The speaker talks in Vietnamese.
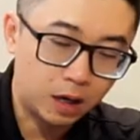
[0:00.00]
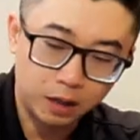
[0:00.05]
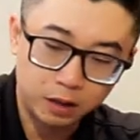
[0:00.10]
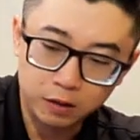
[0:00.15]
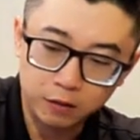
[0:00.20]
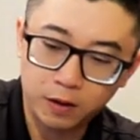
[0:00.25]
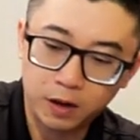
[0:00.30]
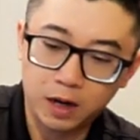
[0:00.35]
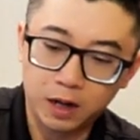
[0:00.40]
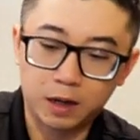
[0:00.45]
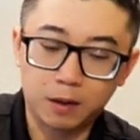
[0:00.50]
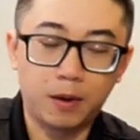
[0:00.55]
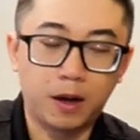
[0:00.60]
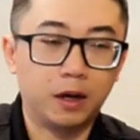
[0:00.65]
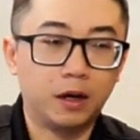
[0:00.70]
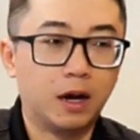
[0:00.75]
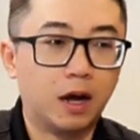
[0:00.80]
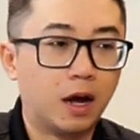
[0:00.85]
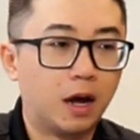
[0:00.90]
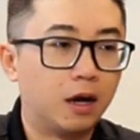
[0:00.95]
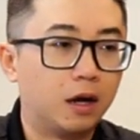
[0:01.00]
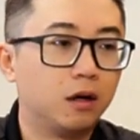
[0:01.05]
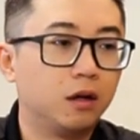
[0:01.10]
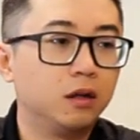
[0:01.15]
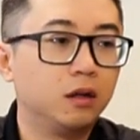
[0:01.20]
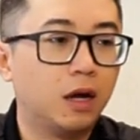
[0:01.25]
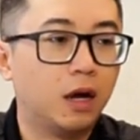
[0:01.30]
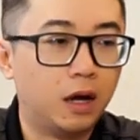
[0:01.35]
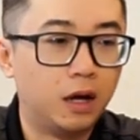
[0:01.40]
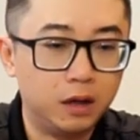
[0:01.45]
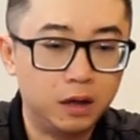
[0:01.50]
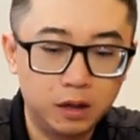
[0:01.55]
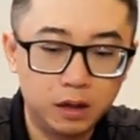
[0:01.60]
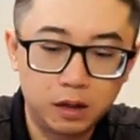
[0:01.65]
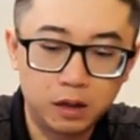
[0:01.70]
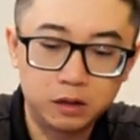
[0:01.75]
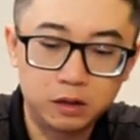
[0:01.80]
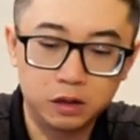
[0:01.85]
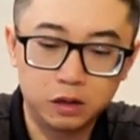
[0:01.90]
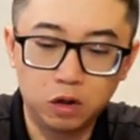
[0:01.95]
Như vậy là các bạn đã có
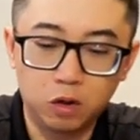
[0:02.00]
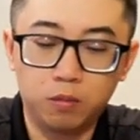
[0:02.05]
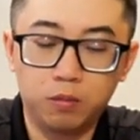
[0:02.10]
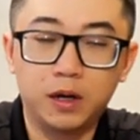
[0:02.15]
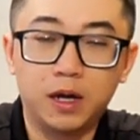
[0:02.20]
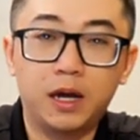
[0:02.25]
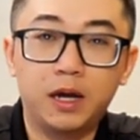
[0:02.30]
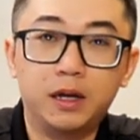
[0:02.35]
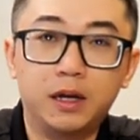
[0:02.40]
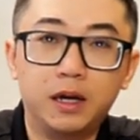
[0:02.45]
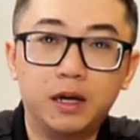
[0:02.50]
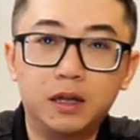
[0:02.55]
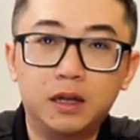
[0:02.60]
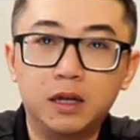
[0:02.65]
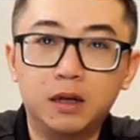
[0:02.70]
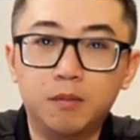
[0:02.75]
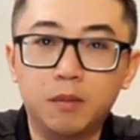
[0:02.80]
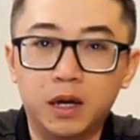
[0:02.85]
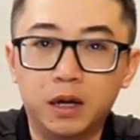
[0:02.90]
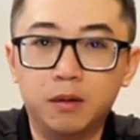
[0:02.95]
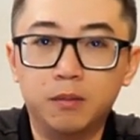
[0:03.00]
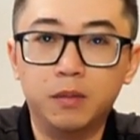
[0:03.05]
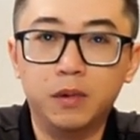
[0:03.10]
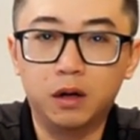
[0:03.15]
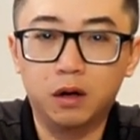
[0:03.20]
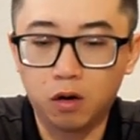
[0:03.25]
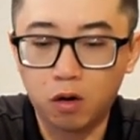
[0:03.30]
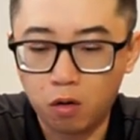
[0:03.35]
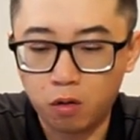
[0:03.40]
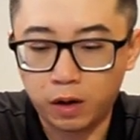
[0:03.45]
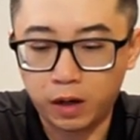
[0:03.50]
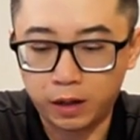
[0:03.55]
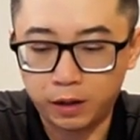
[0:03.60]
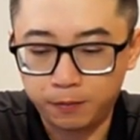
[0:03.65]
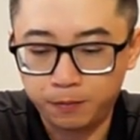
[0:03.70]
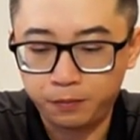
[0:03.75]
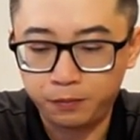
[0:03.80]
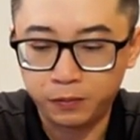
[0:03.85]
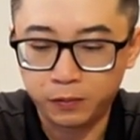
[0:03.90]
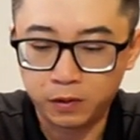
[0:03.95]
thể sử dụng ngay cái thiết bị micro này.
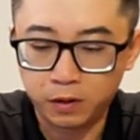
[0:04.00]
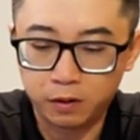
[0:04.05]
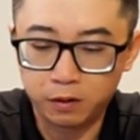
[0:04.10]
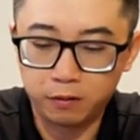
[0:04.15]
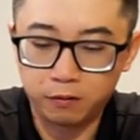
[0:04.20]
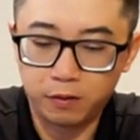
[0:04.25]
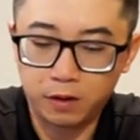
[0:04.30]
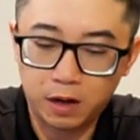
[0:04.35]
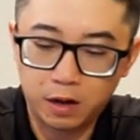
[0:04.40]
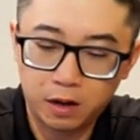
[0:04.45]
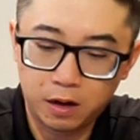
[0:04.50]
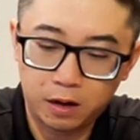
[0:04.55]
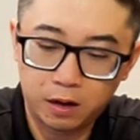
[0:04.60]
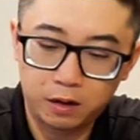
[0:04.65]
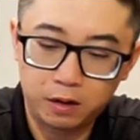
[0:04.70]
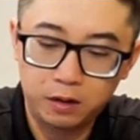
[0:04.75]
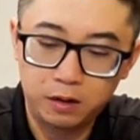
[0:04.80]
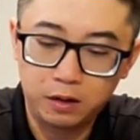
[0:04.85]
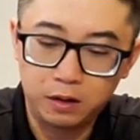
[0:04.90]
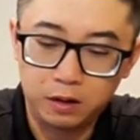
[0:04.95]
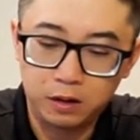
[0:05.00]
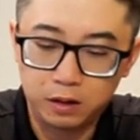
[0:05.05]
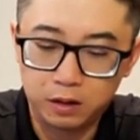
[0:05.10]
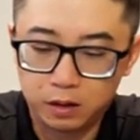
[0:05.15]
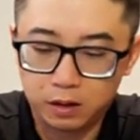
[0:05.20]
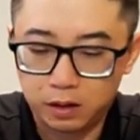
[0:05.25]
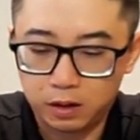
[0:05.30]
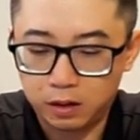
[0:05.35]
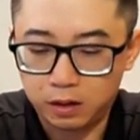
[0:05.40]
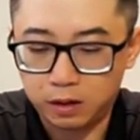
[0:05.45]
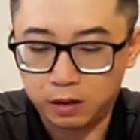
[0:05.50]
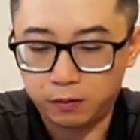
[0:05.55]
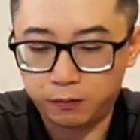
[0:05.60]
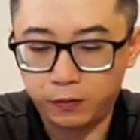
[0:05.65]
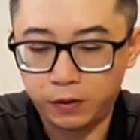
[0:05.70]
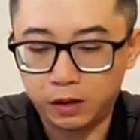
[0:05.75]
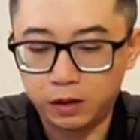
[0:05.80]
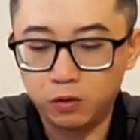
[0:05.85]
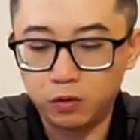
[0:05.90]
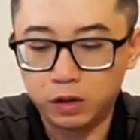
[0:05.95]
Và
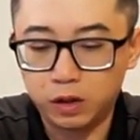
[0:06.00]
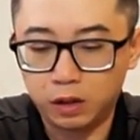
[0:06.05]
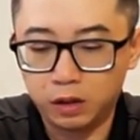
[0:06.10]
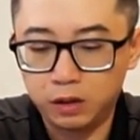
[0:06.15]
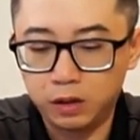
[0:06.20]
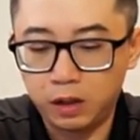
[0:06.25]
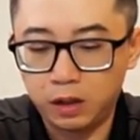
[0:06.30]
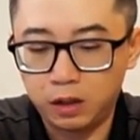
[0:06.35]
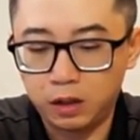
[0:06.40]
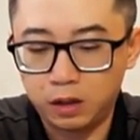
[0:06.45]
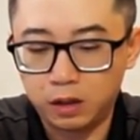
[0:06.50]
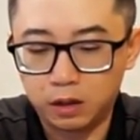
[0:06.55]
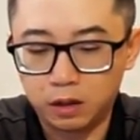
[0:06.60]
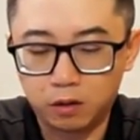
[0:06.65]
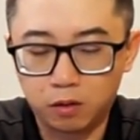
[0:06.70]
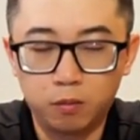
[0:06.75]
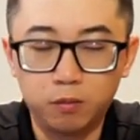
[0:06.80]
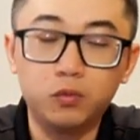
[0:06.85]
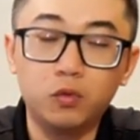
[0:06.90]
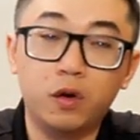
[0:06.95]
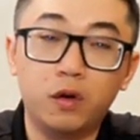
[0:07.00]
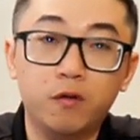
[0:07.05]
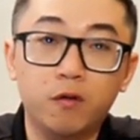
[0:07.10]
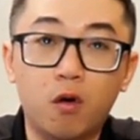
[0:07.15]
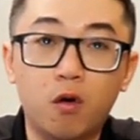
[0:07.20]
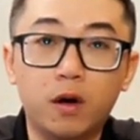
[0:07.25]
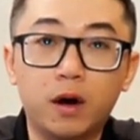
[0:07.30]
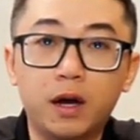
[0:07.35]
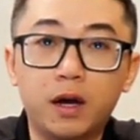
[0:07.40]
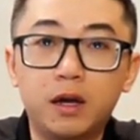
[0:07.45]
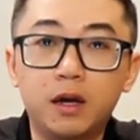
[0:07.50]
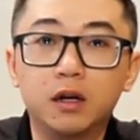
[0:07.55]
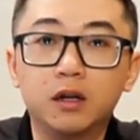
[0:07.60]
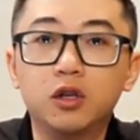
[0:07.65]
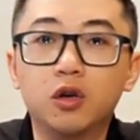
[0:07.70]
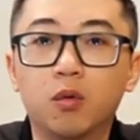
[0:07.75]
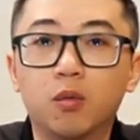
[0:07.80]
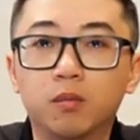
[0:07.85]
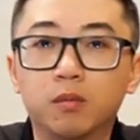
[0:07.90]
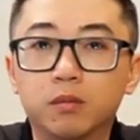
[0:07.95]
việc điều chỉnh thì cũng tùy vô cái ứng
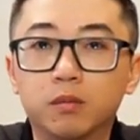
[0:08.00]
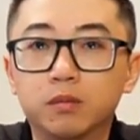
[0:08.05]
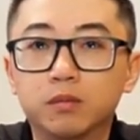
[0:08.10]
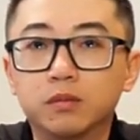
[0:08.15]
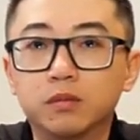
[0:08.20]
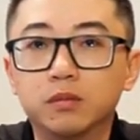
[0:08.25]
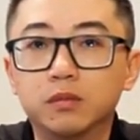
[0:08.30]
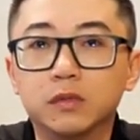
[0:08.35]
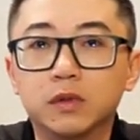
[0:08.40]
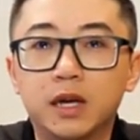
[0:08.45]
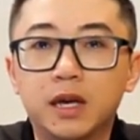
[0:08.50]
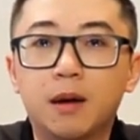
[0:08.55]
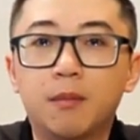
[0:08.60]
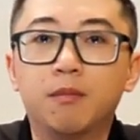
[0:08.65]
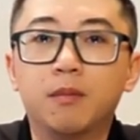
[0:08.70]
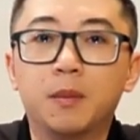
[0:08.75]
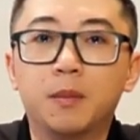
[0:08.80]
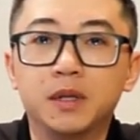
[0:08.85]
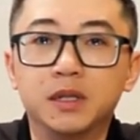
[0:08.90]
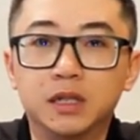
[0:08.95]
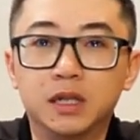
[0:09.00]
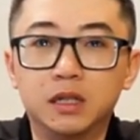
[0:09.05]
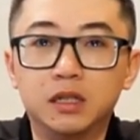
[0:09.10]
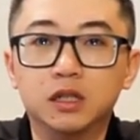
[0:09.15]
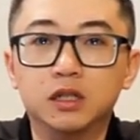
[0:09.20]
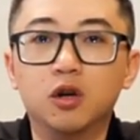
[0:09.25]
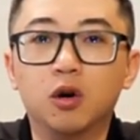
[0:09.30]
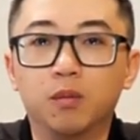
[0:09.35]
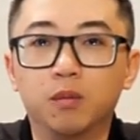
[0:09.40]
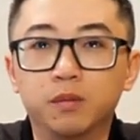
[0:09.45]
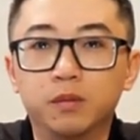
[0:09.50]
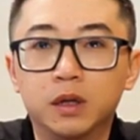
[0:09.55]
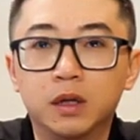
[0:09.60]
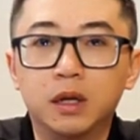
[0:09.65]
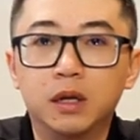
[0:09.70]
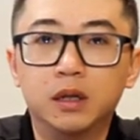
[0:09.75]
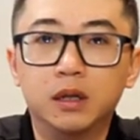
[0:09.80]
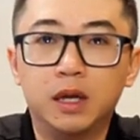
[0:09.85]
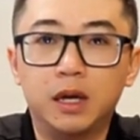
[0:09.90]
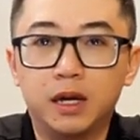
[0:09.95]
dụng ghi âm mà mình sẽ sử dụng.
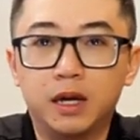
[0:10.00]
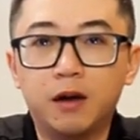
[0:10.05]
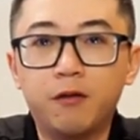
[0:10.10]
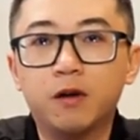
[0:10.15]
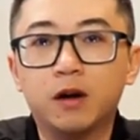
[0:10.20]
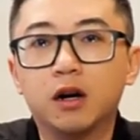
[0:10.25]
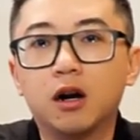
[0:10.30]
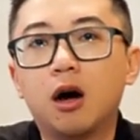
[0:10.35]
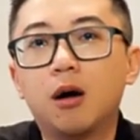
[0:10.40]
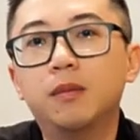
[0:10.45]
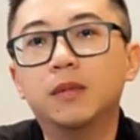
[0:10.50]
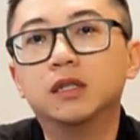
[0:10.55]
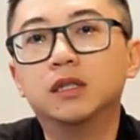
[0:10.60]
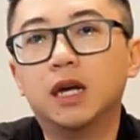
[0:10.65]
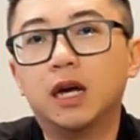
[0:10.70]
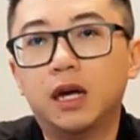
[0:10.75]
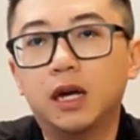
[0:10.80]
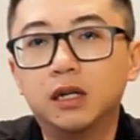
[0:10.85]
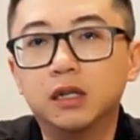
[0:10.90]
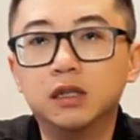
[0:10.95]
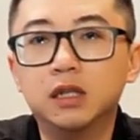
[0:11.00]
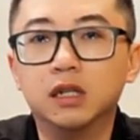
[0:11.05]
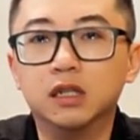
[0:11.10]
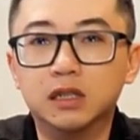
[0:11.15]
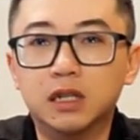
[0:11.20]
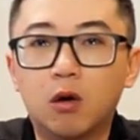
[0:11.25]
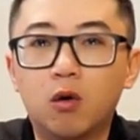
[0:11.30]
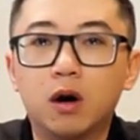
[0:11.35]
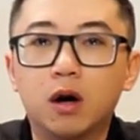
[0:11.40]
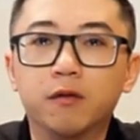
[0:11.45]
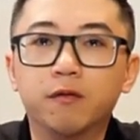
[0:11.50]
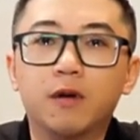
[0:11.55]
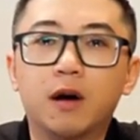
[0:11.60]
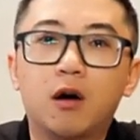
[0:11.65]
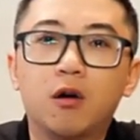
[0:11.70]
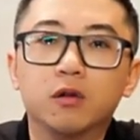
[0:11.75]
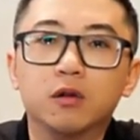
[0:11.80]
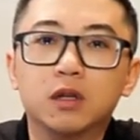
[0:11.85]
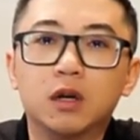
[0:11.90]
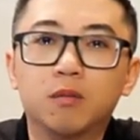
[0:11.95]
Thì cái phần đó mình sẽ hướng dẫn sâu hơn
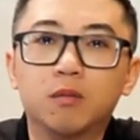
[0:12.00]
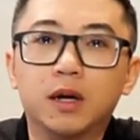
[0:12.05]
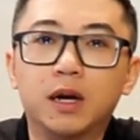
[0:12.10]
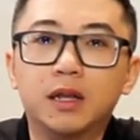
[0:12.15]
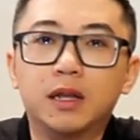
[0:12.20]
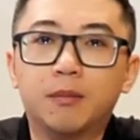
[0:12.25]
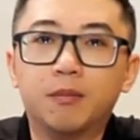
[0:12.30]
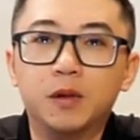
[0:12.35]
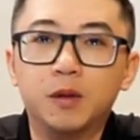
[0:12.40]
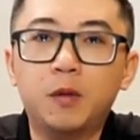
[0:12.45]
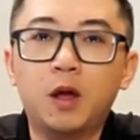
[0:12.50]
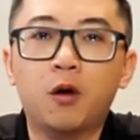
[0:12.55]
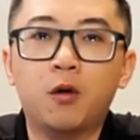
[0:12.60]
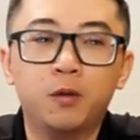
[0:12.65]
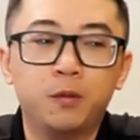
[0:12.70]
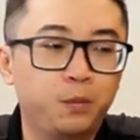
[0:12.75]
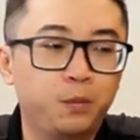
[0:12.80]
vào trong cái tập tiếp theo.